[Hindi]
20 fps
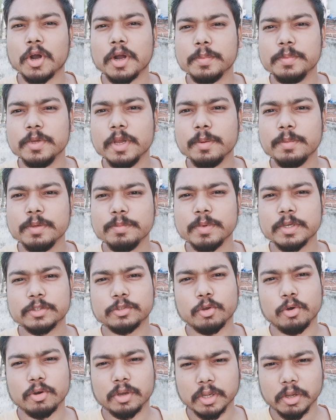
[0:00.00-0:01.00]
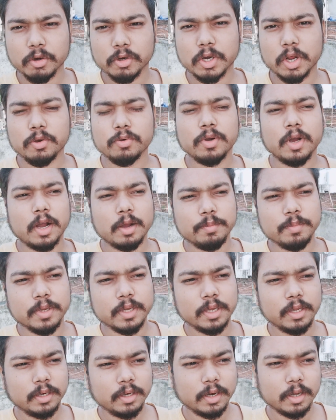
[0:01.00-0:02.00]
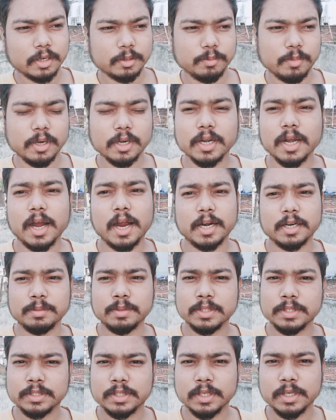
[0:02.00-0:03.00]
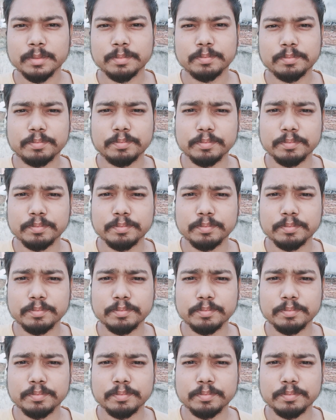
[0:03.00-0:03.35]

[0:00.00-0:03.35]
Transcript: तो अभी अभी मैं सो के उठा हूँ अभी लगभग आठ बज के